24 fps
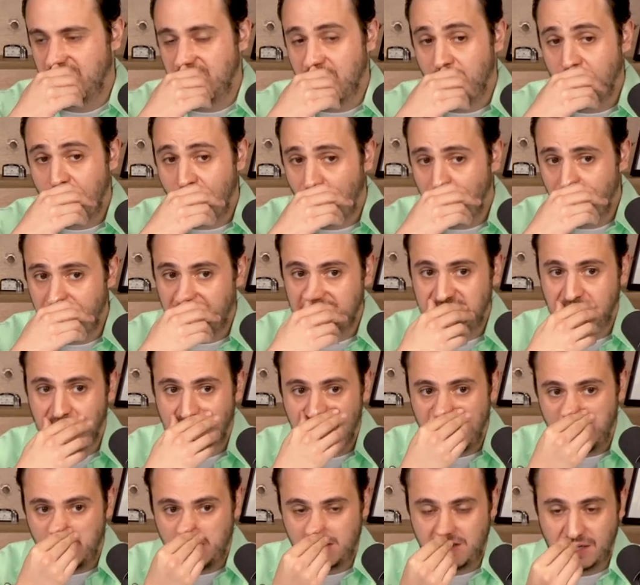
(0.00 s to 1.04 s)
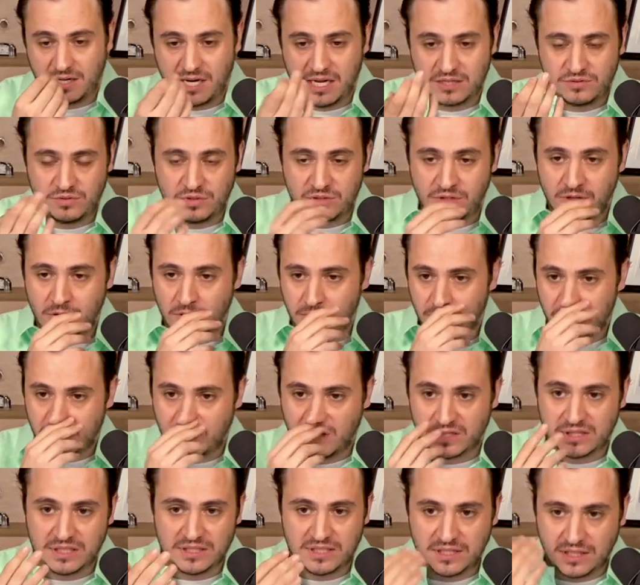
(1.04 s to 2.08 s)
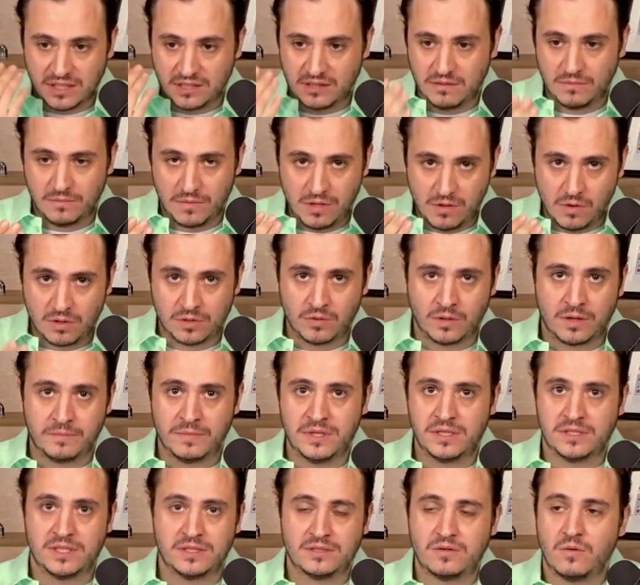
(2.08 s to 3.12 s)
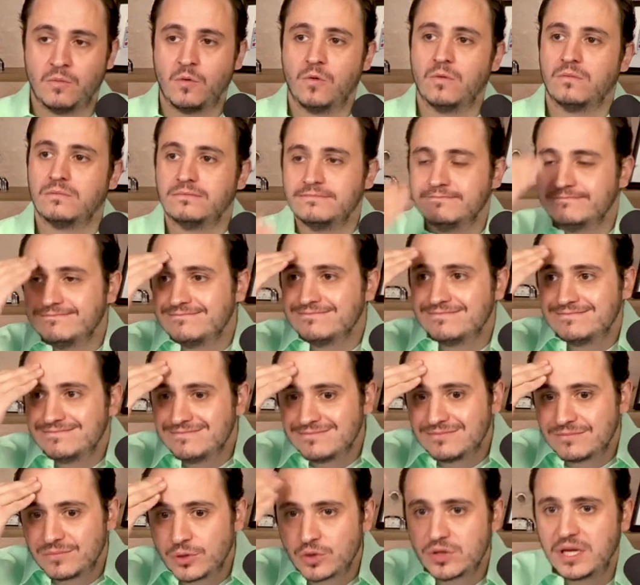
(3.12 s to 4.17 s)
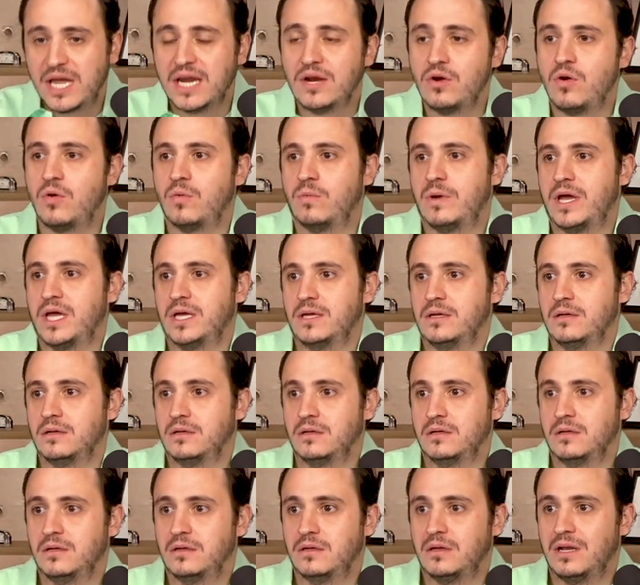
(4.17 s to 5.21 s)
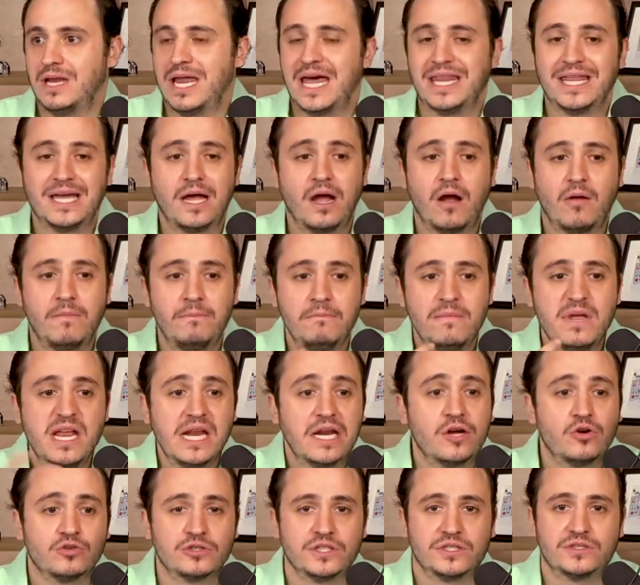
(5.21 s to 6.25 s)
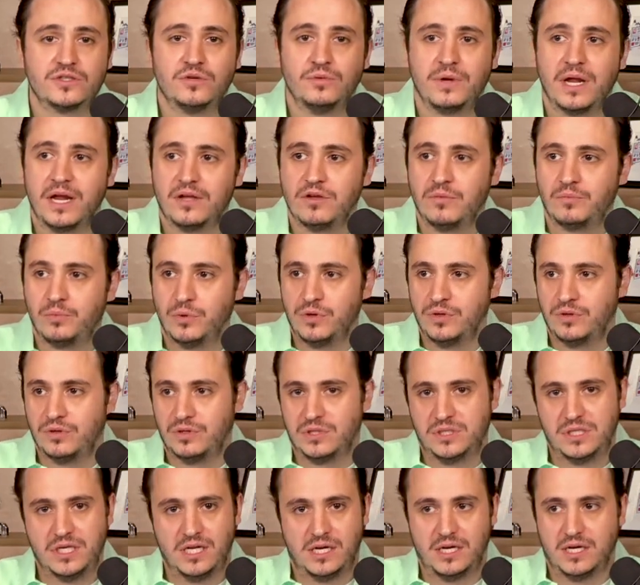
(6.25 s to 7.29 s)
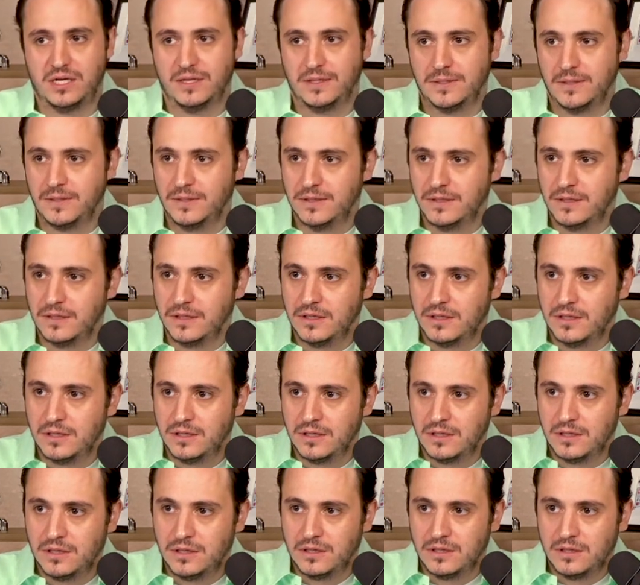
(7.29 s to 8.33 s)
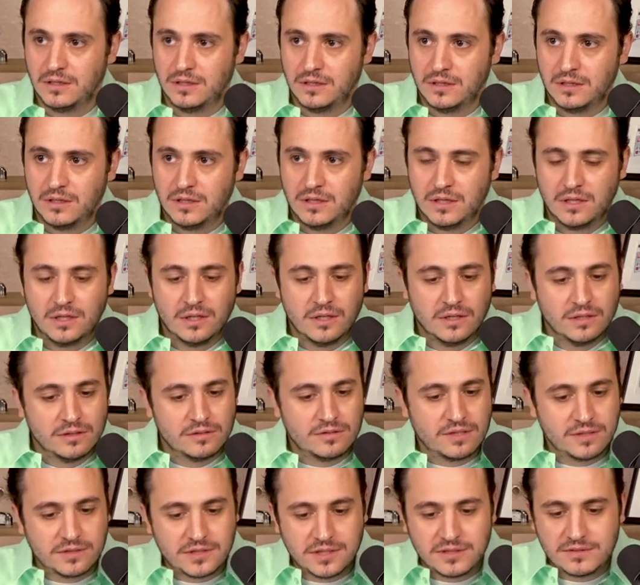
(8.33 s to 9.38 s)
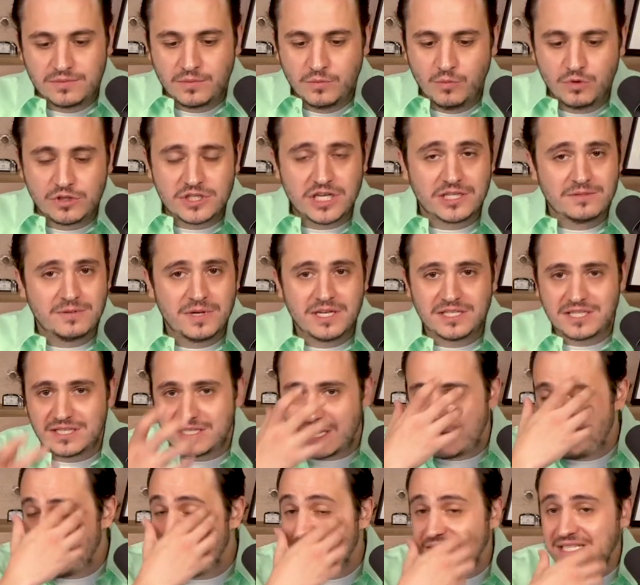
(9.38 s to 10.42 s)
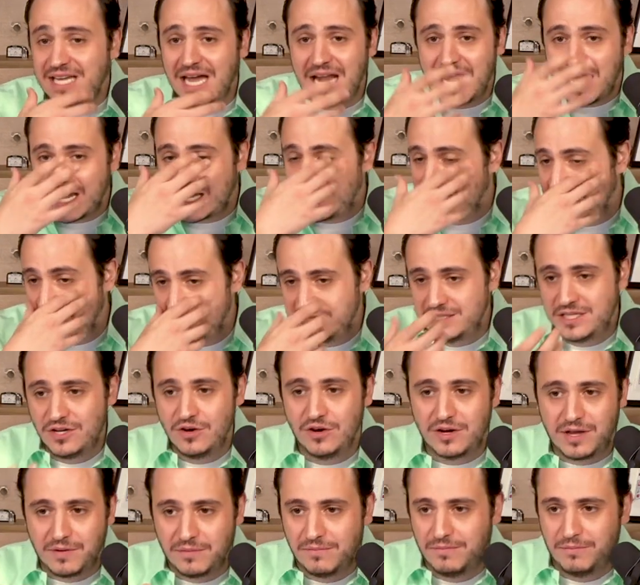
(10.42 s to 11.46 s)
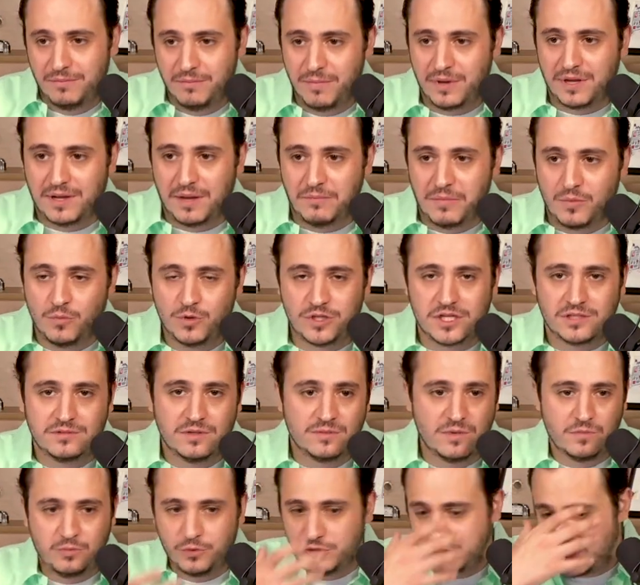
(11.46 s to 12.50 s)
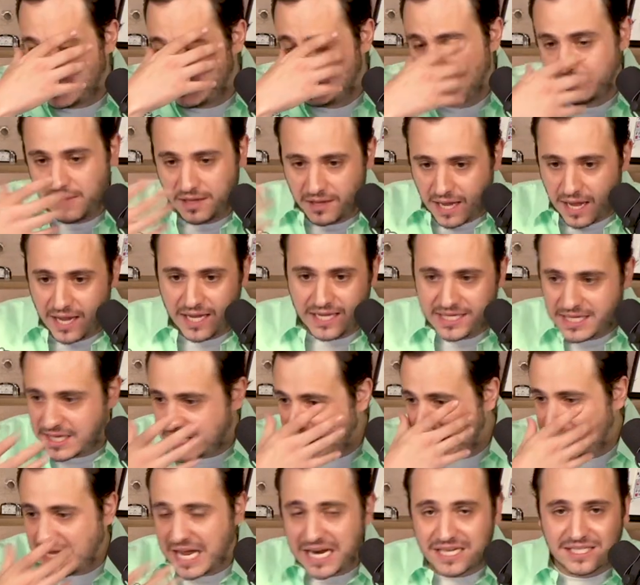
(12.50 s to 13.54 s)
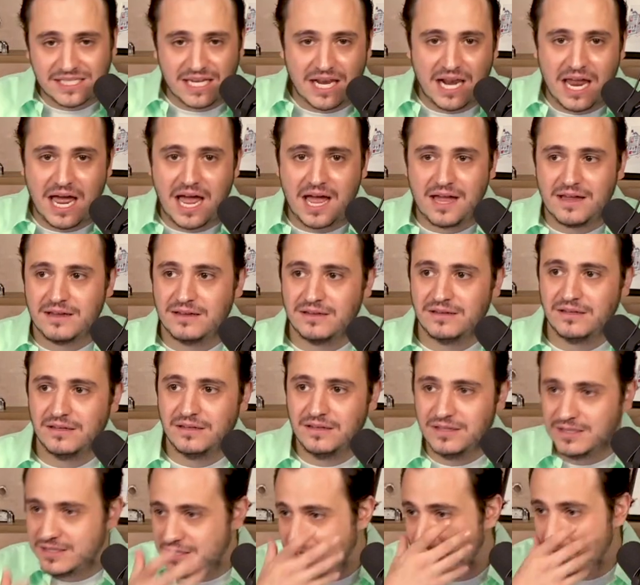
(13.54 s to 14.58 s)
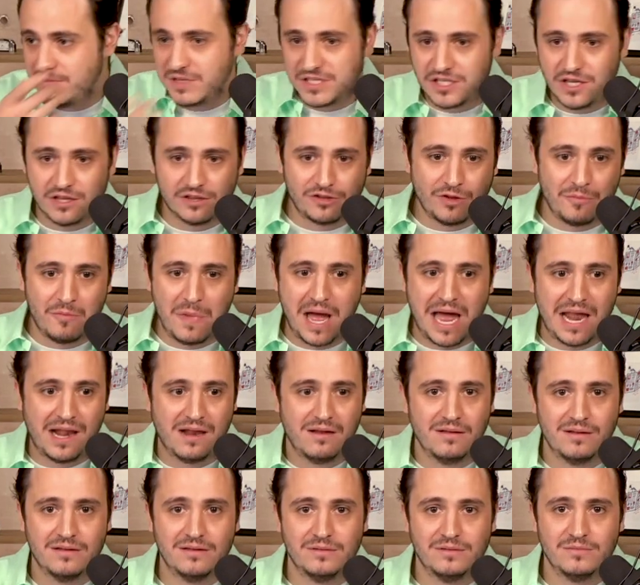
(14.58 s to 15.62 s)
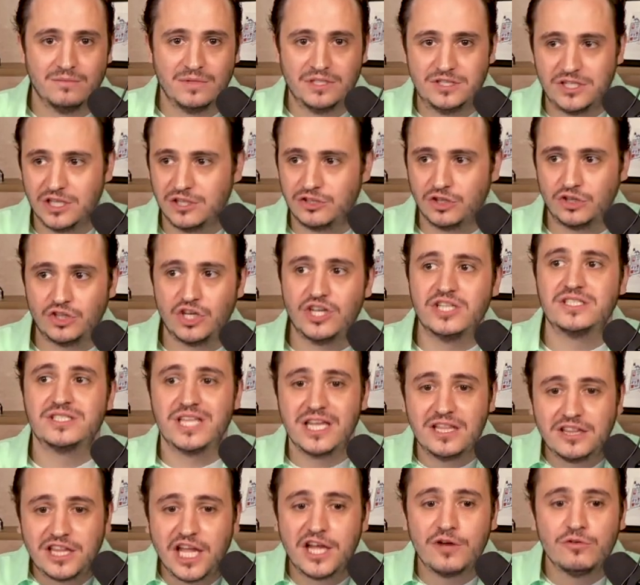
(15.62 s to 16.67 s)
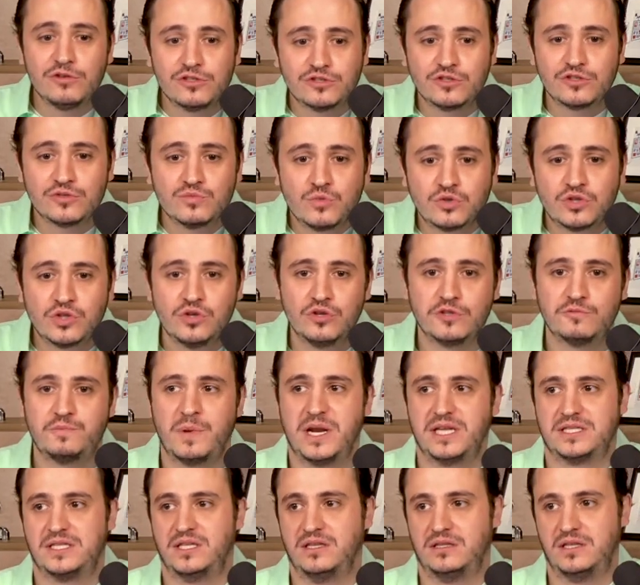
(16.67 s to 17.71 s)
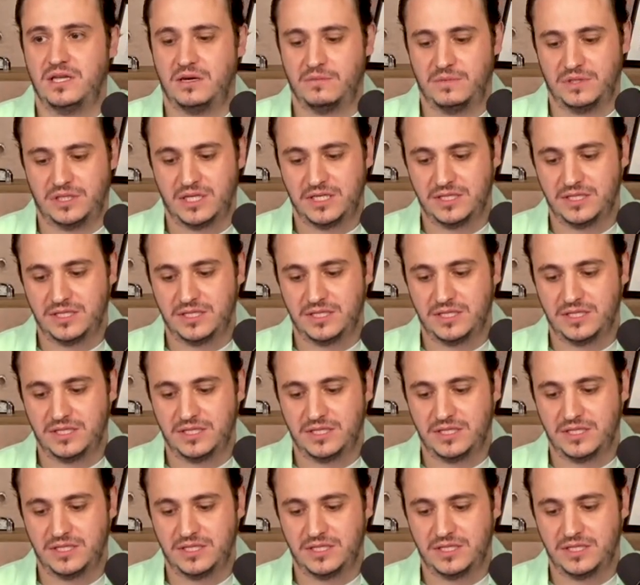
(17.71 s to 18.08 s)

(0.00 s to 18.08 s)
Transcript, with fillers: Y a un compa se le han, se dos cuates y lo, lo que me dice es como, ¿por qué no, güey? La de mil cosas que hubiera yo podido decirle. Sí, o apoyarlo, ¿no? Entonces, muchas veces esa máscara que les digo que, que muchas veces me puse, hay que quitársela y decir, me siento mal, me siento triste y tengo estos motivos para sentirme